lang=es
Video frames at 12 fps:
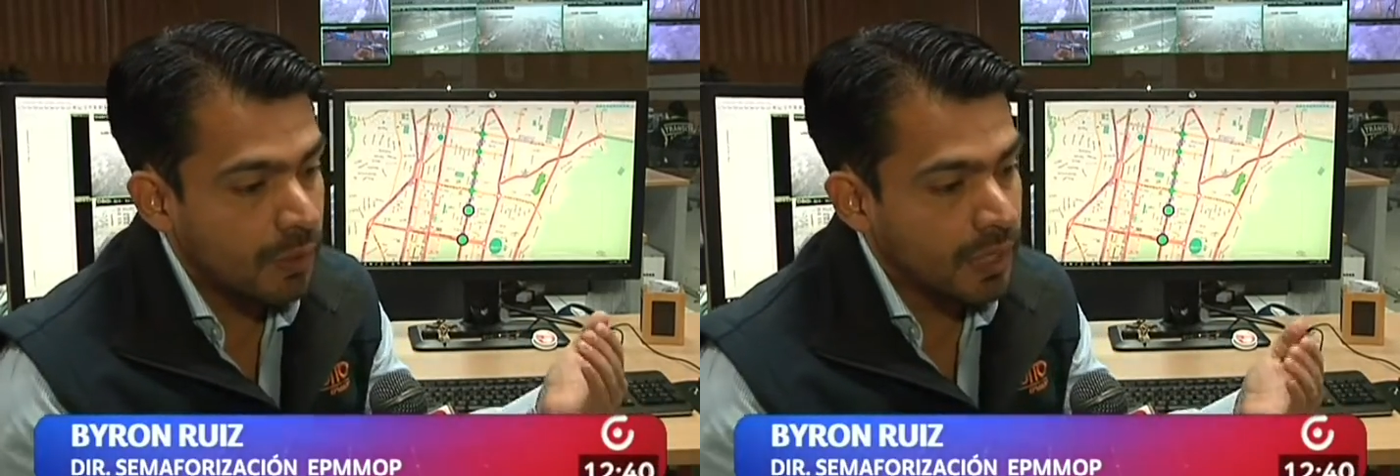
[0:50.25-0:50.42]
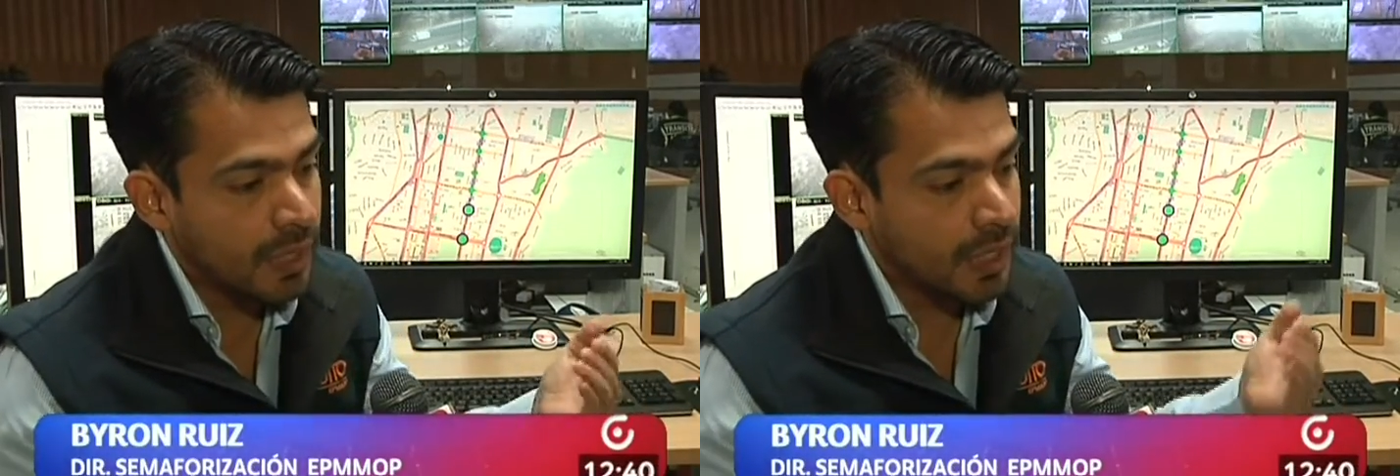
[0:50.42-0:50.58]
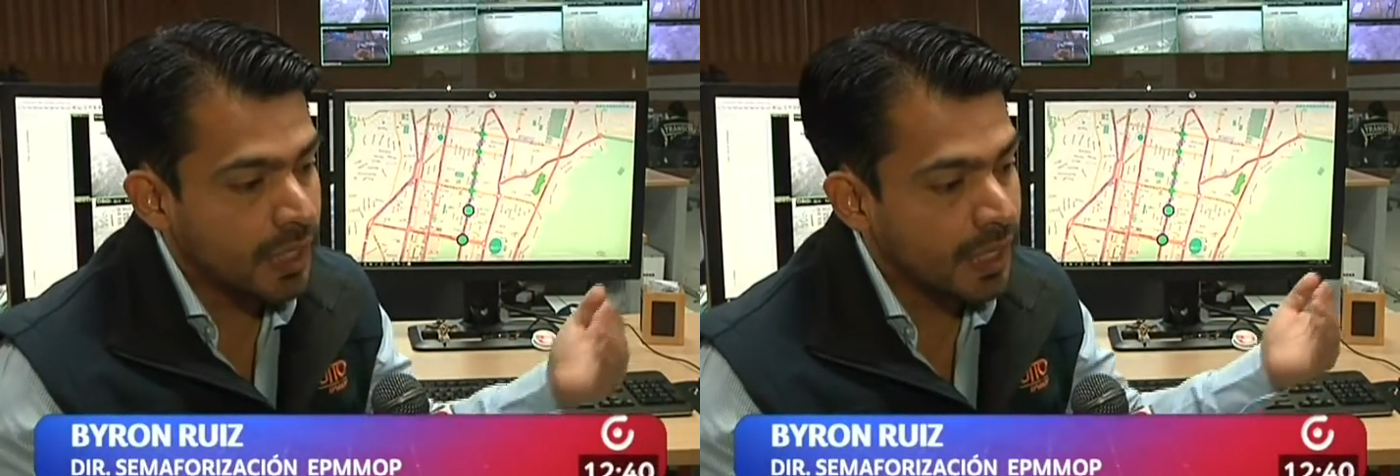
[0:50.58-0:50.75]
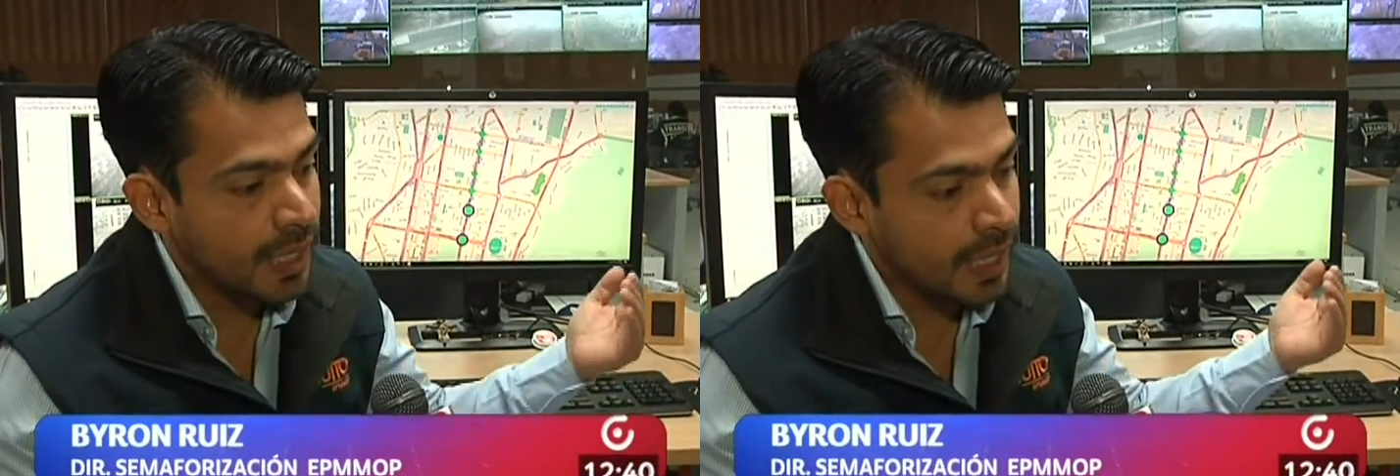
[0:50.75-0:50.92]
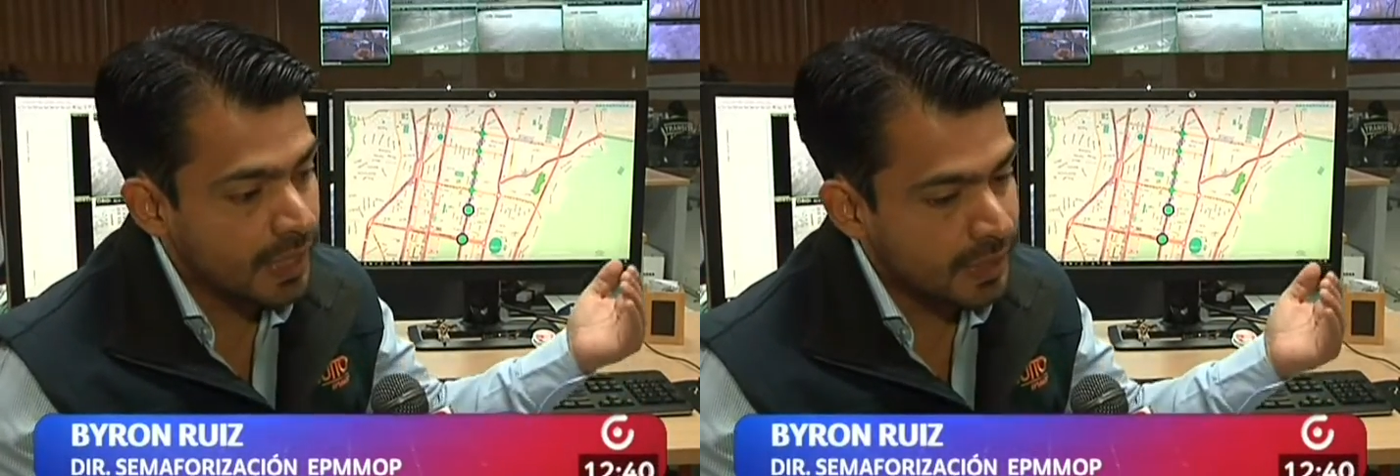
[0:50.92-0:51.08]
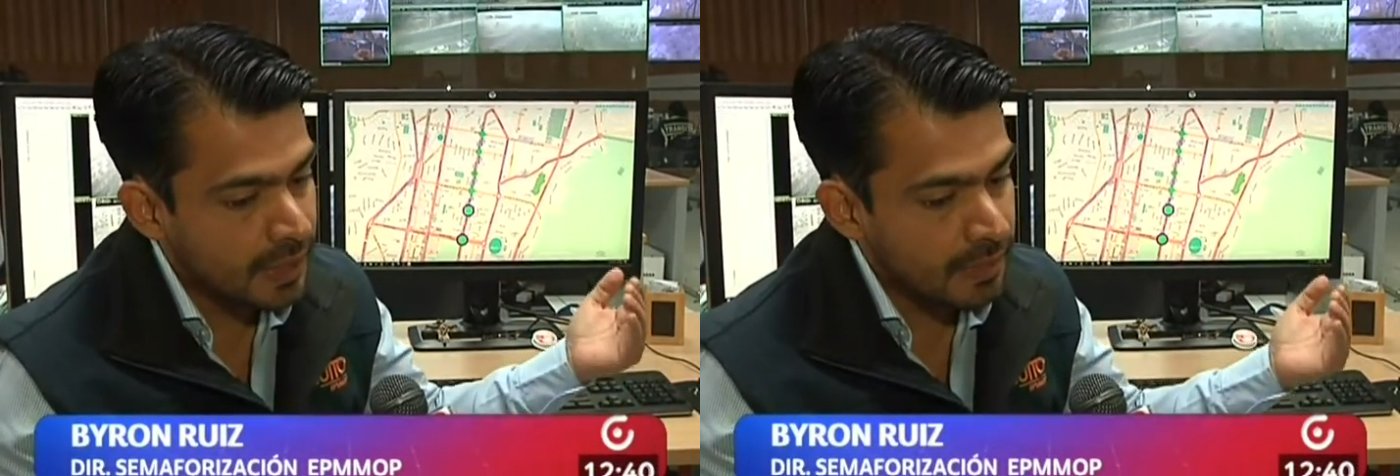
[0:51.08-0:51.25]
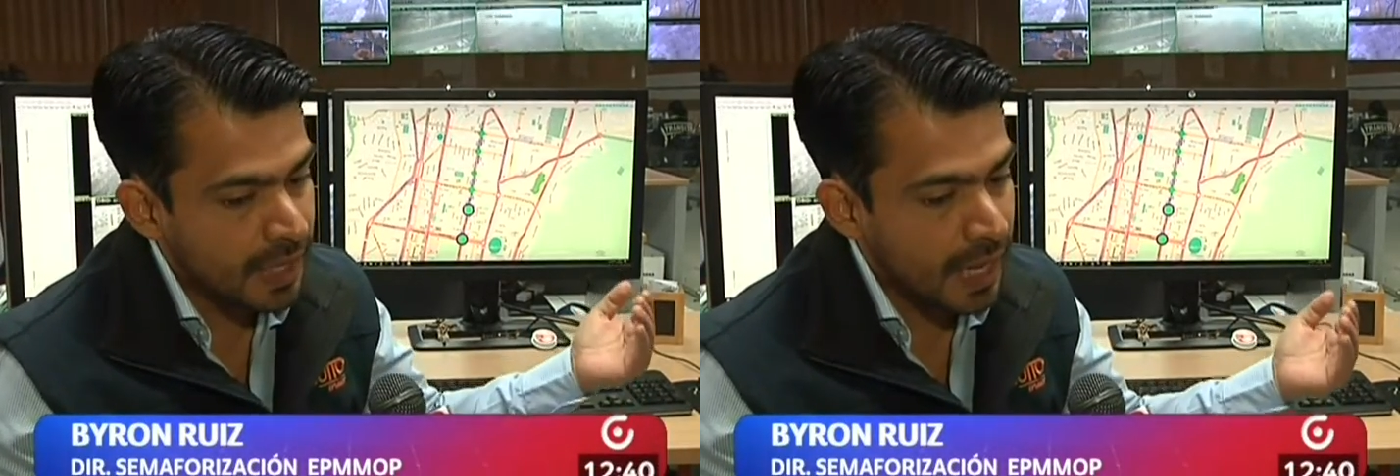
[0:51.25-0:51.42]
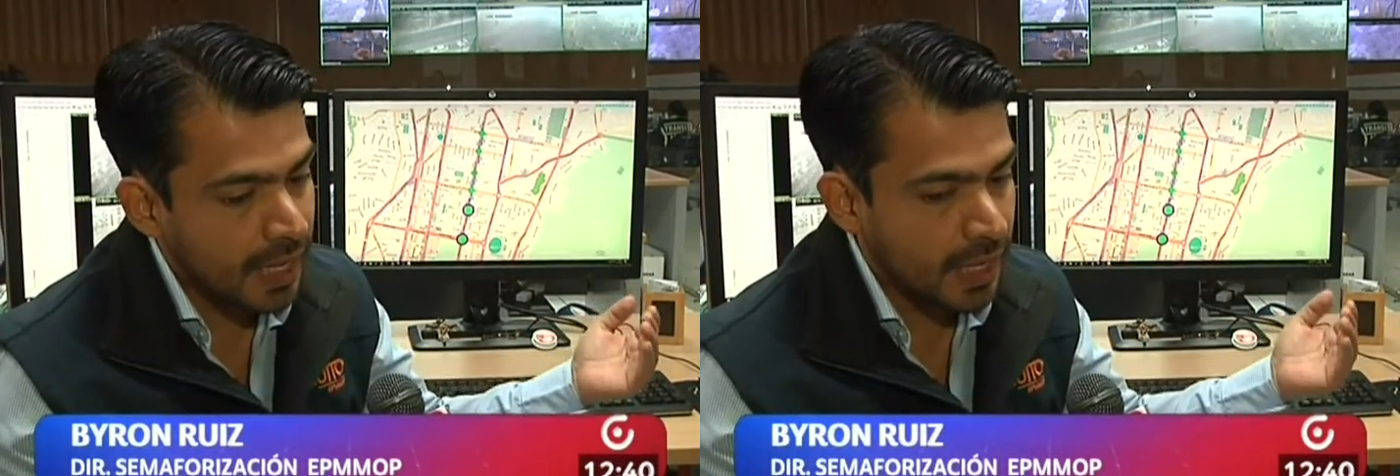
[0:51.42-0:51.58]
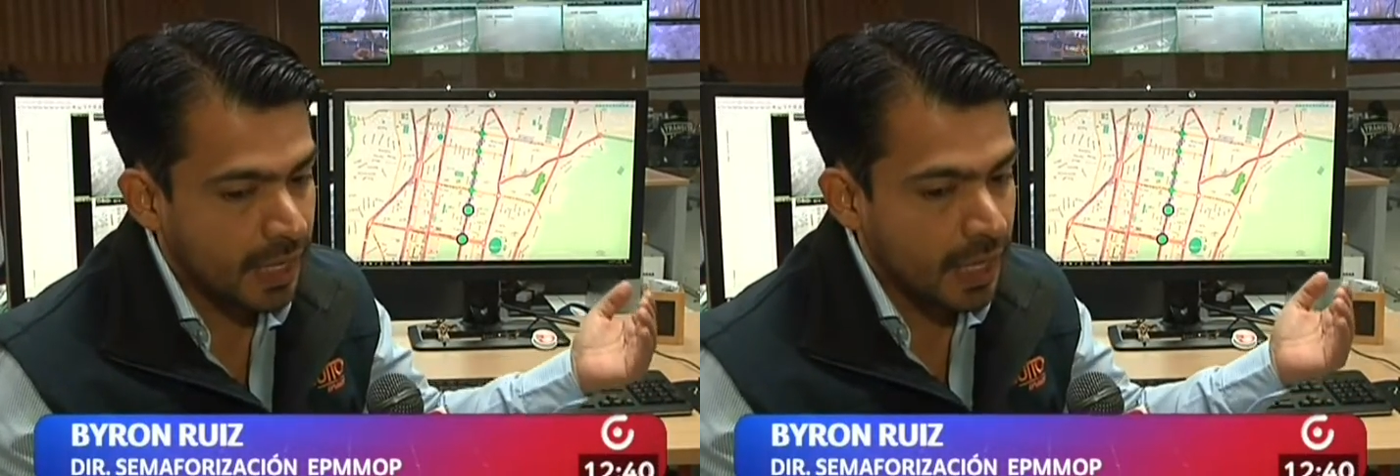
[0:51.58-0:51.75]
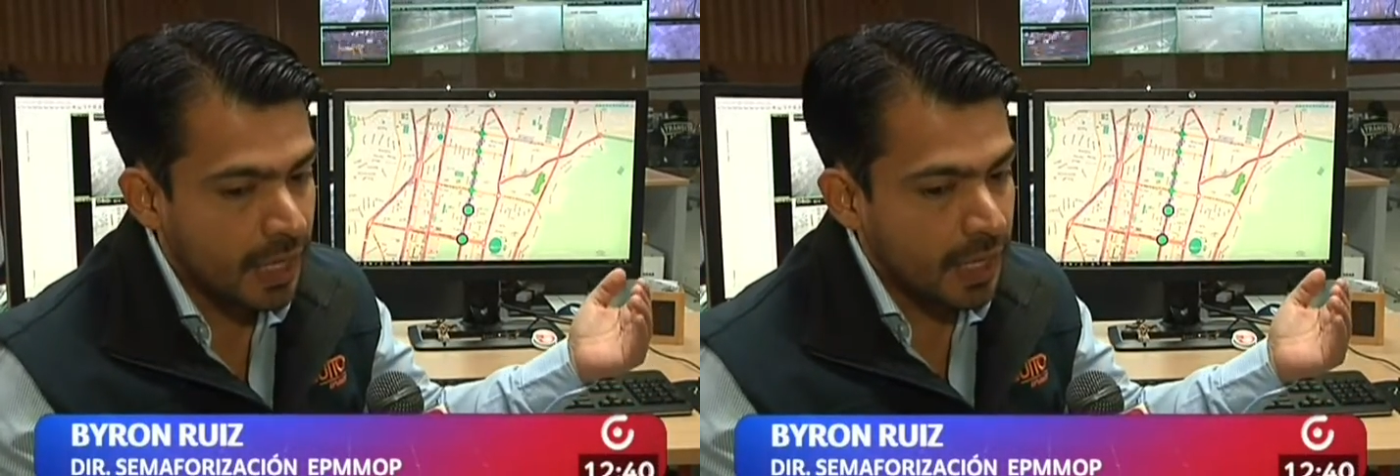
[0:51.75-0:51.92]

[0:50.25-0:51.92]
verde y en este viaje,